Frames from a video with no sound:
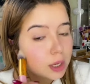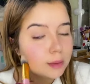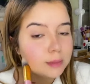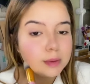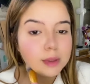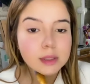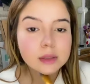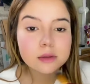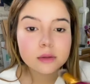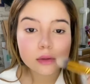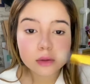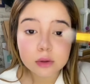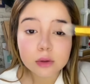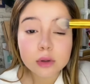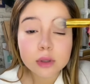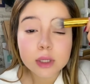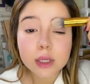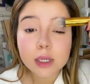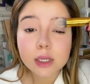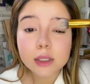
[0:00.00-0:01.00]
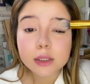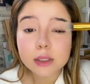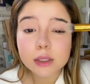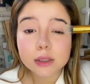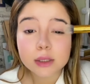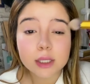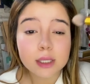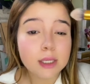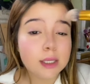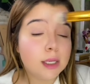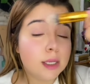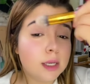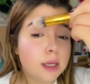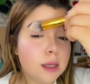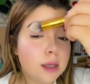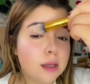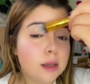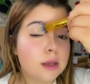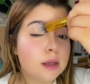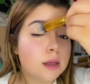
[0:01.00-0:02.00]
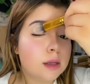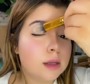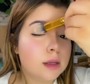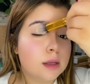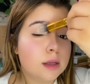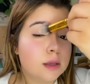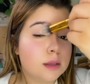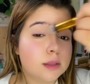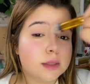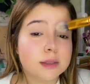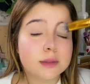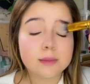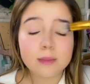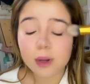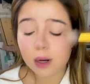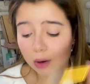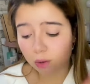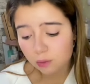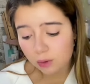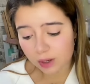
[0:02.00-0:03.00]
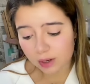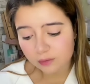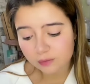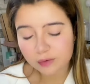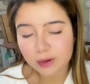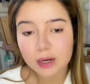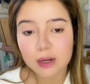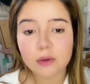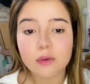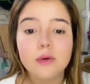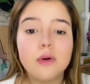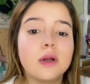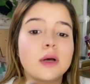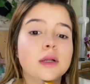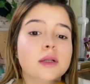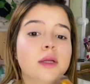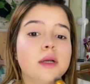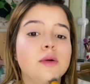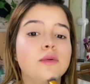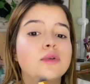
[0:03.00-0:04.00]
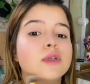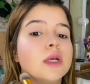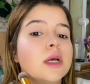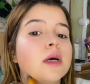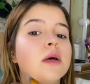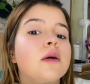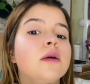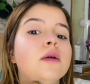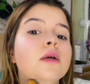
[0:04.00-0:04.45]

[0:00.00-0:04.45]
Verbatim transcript: ابيض وهنايا تحت عينيها السمر ولا في لا كولور ديال الوجه